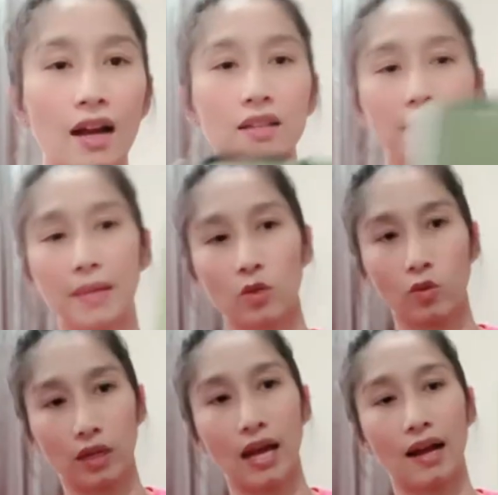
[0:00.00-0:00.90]
ก็จะเป็นถุง
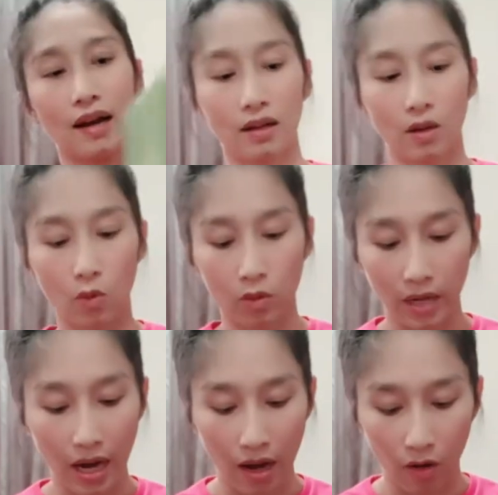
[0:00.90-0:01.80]
กระดาษรักโลก
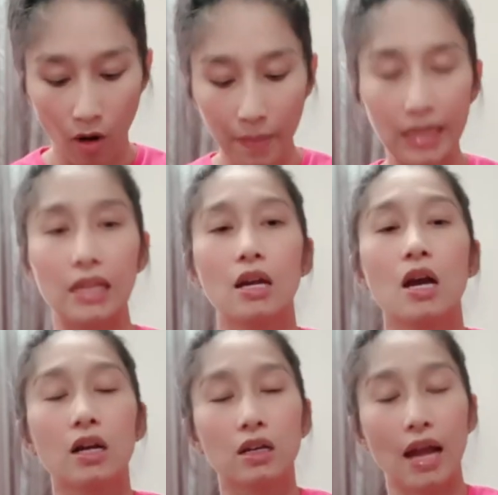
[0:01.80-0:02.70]
นะคะแล้วก็เมื่อกี้
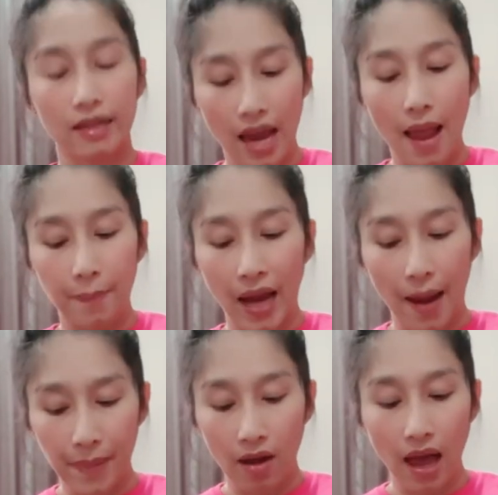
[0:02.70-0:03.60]
คือแอบแกะ
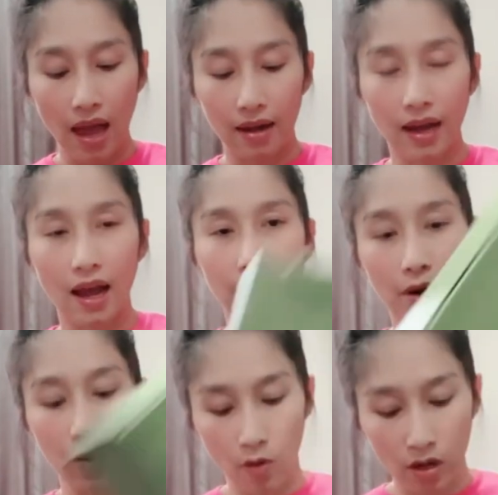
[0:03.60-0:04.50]
ไปแล้วล่ะนะคะ
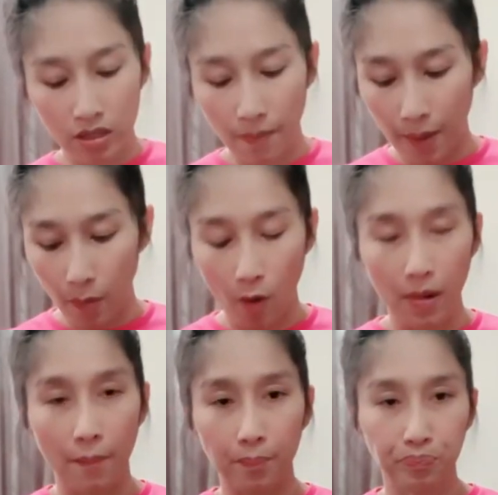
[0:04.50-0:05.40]
ก็เขาก็จะมาพร้อม
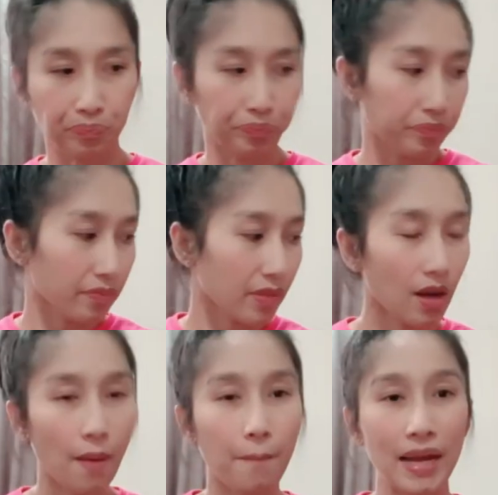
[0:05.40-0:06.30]
กับ
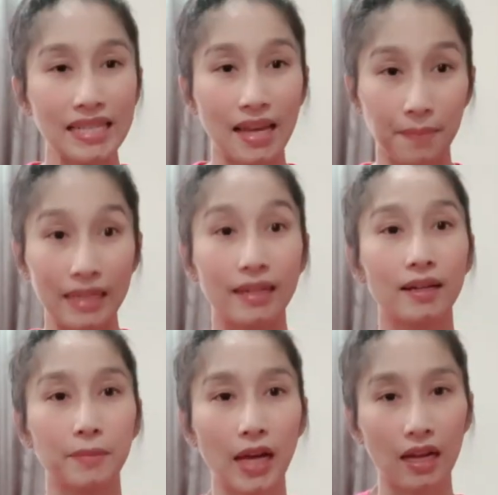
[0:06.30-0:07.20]
ใบเสร็จเหมือนเดิ
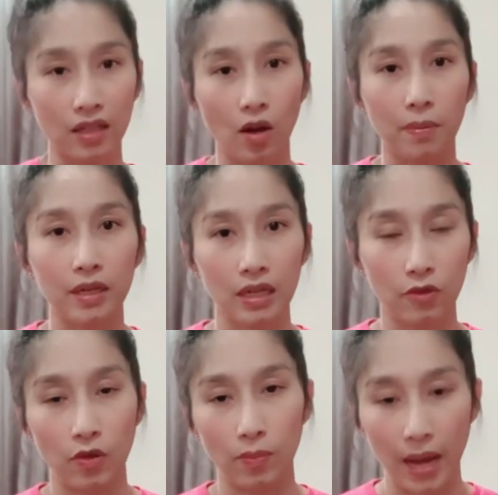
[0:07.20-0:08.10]
มนะคะที่ก๊อฟเคยรี
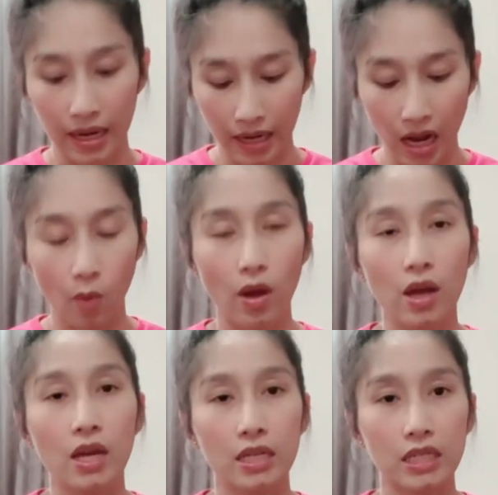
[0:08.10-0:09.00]
วิวไปนะคะว่า
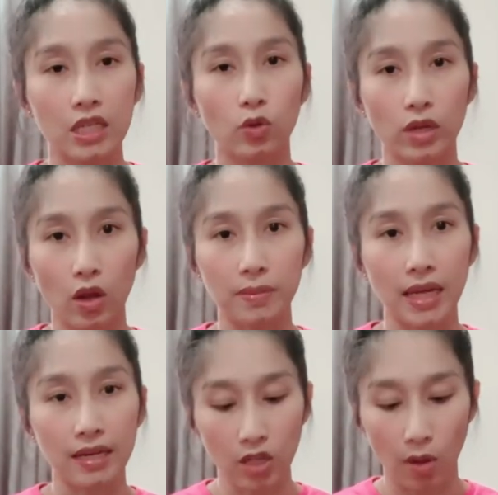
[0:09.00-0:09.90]
จริงๆตัวนี้ก๊อฟใช้
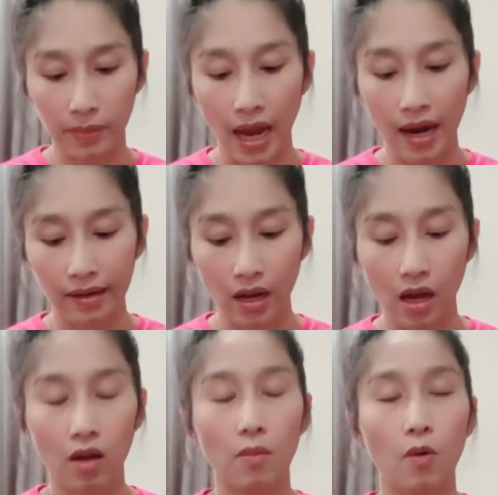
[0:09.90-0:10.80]
ที่ช็อปไทยนะ
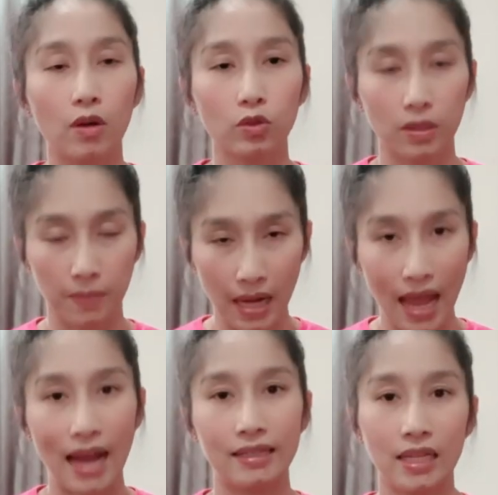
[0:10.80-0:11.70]
คะเขาบอกว่าตัวนี้เป็นลา
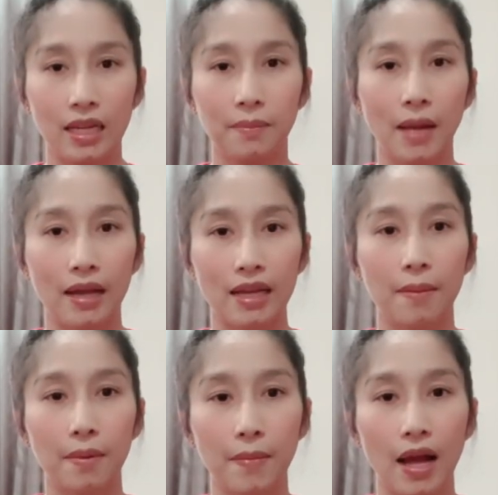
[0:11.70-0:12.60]
ยไอเทมหายาก
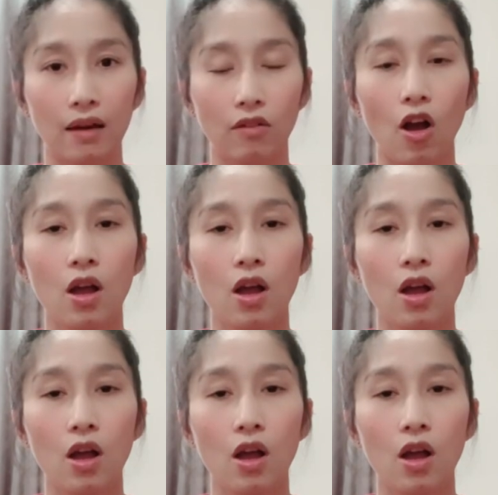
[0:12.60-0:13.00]
มากๆ แล้วก็